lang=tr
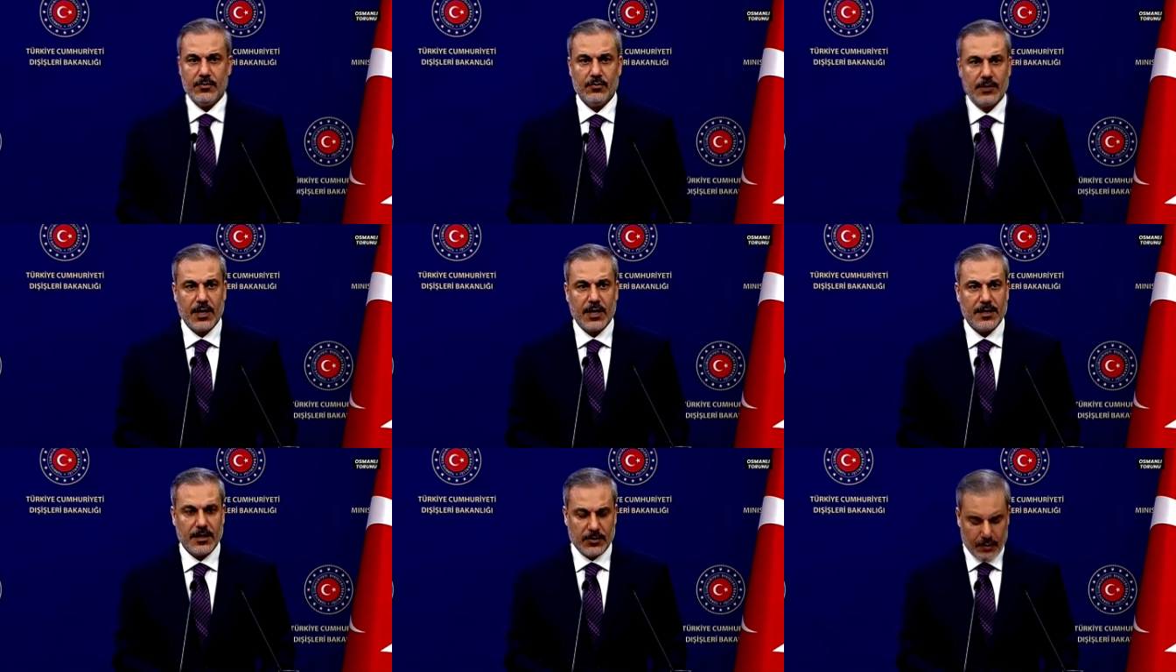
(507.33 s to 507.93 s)

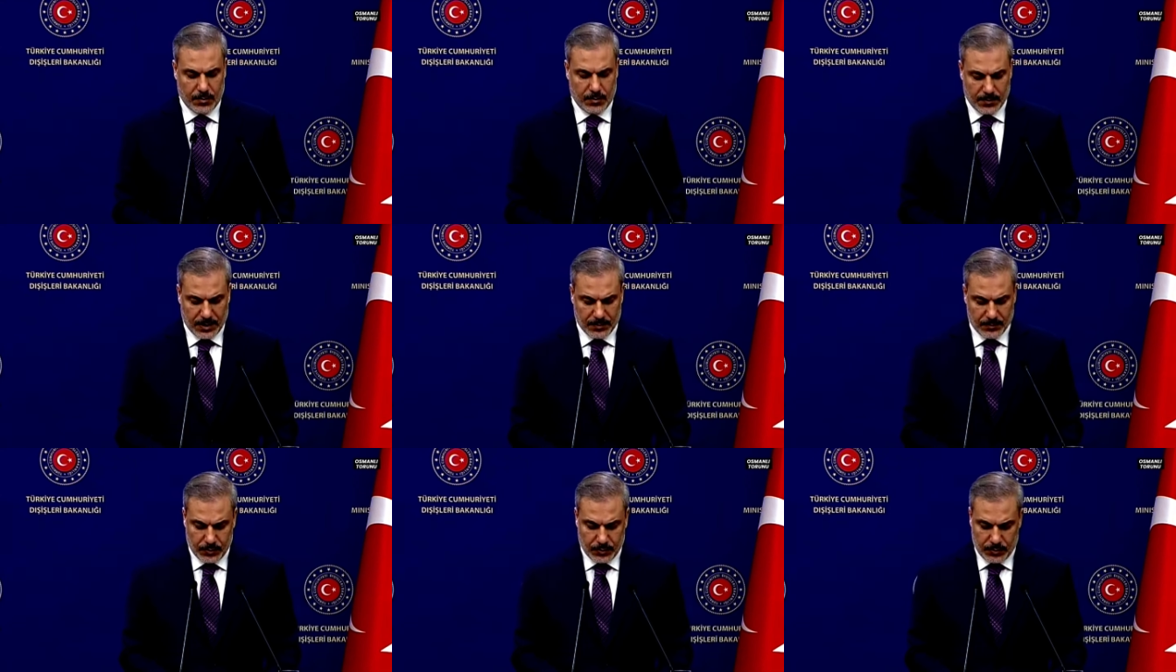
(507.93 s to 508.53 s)
Ukrayna'nın
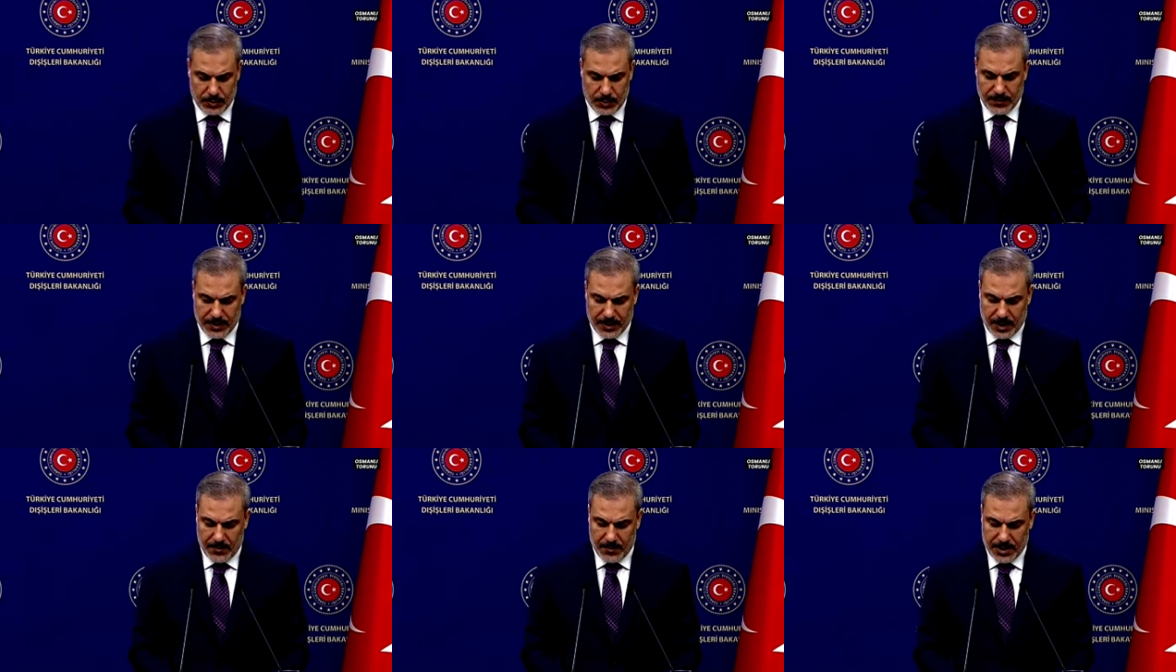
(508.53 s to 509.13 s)
toprak bütünlüğü ve
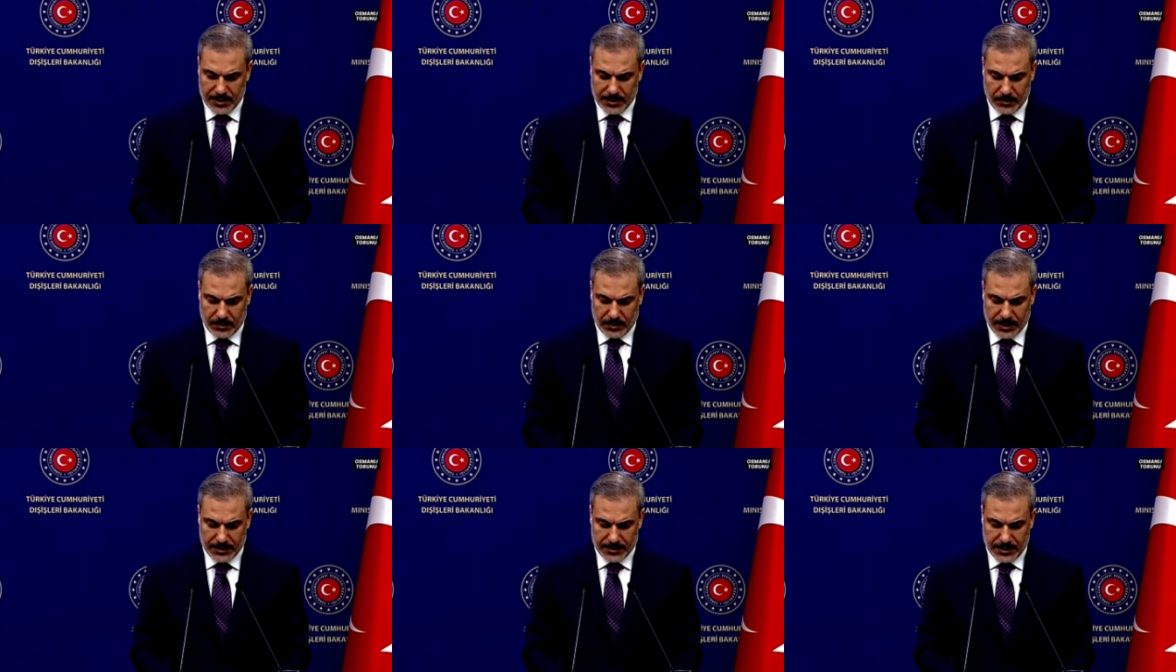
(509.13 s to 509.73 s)
egemenliğine
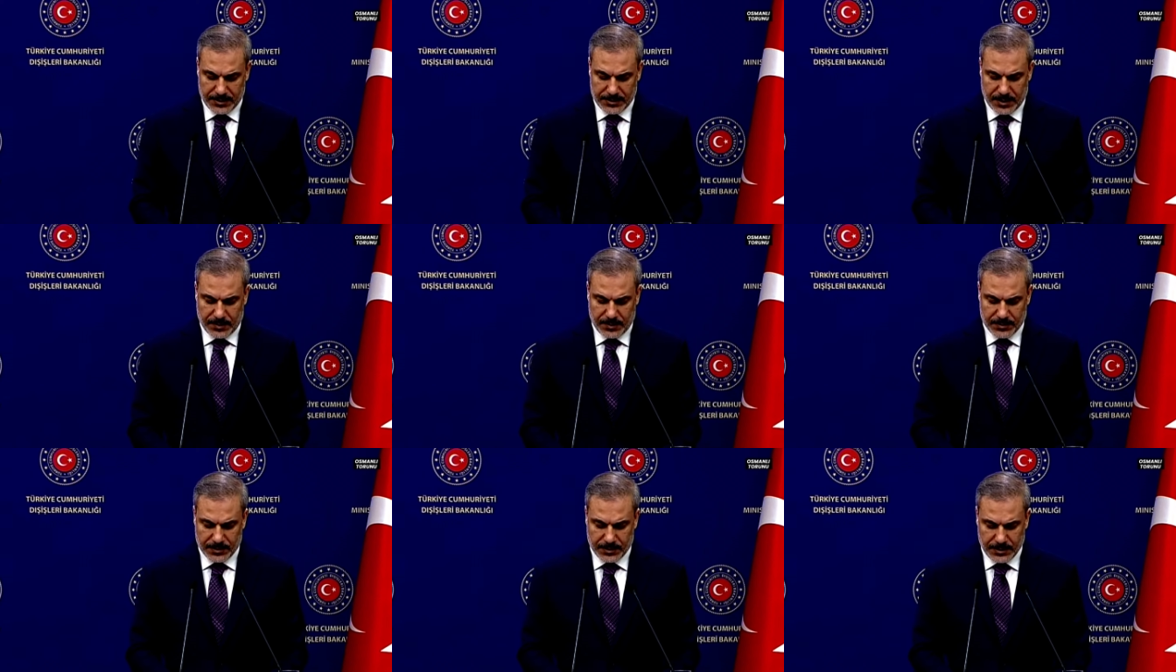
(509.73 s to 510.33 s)
olan
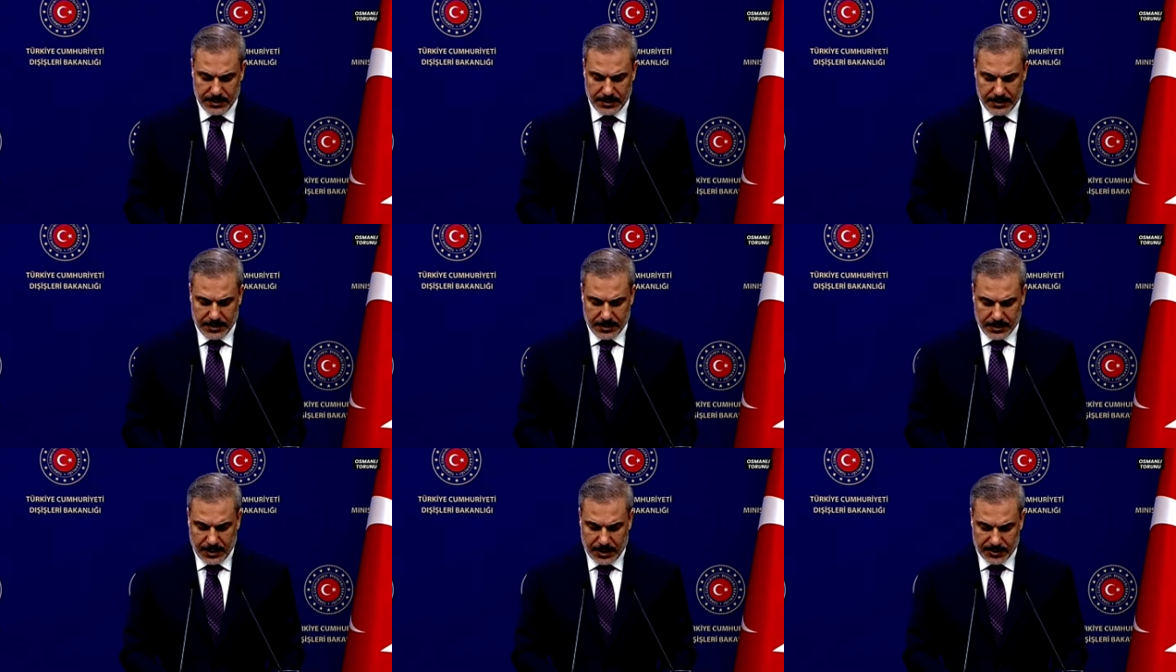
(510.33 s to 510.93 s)
desteğimizi
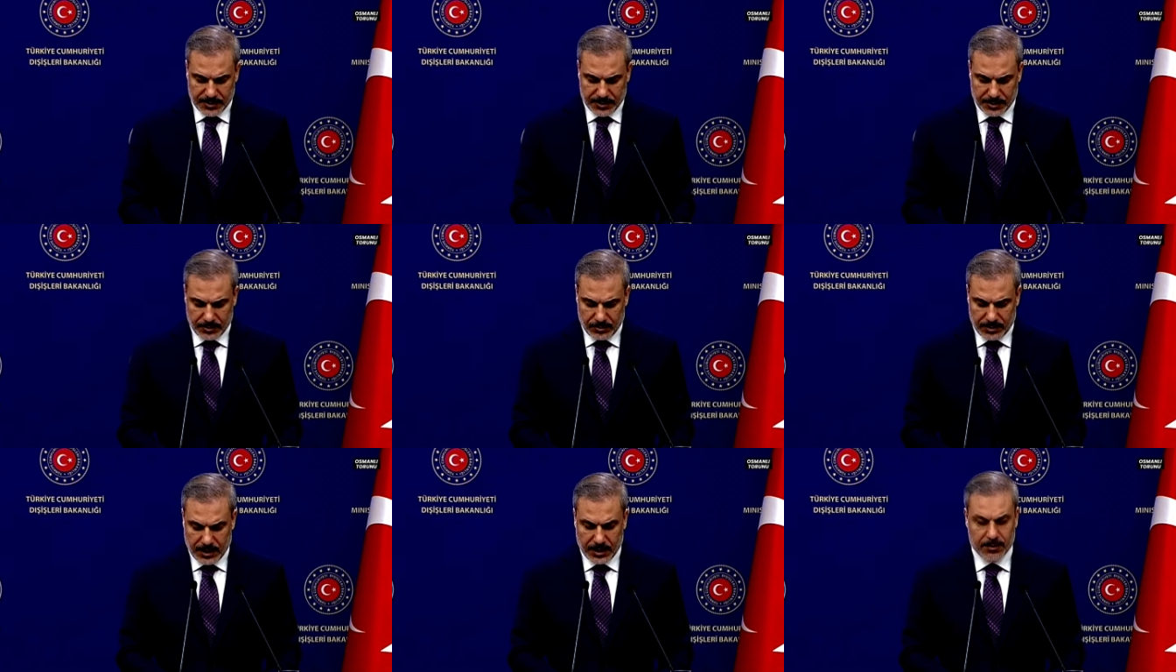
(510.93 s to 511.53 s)
karşılıklı
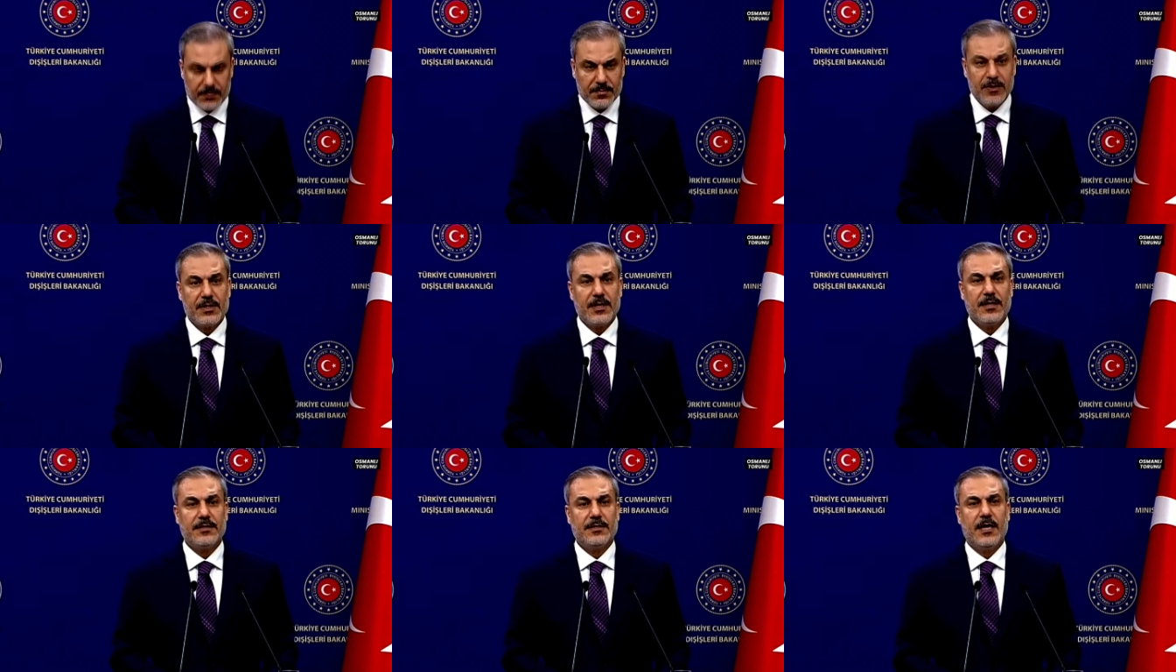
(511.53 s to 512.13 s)
olarak bir
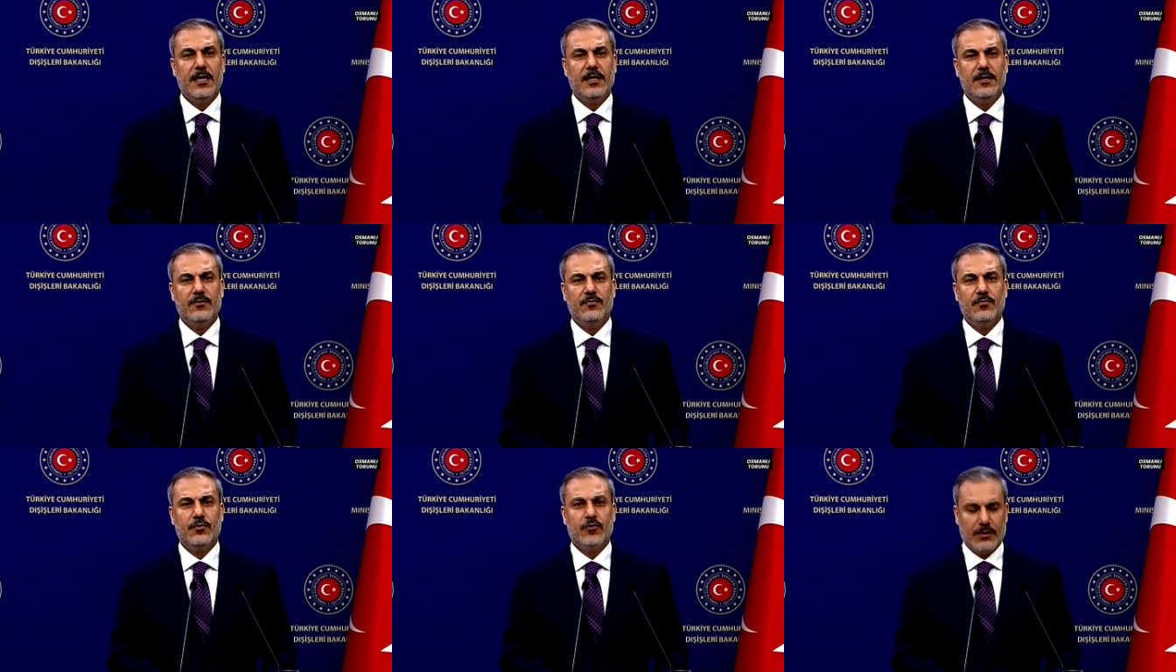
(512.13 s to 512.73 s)
kez daha
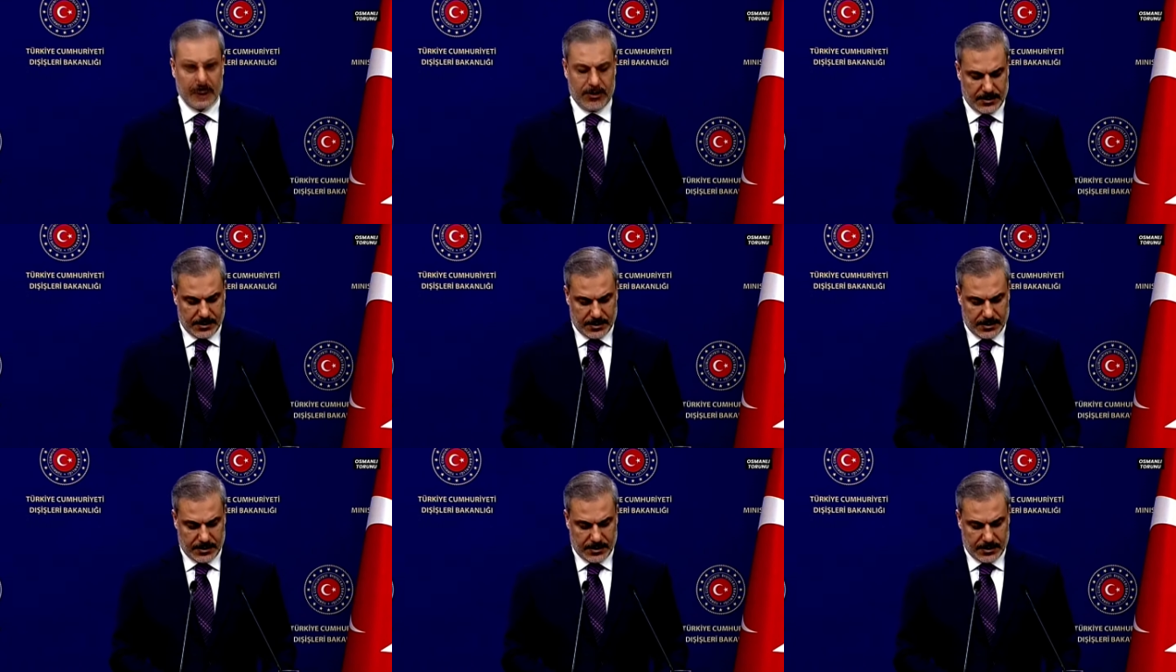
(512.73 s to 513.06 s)
vurguladık.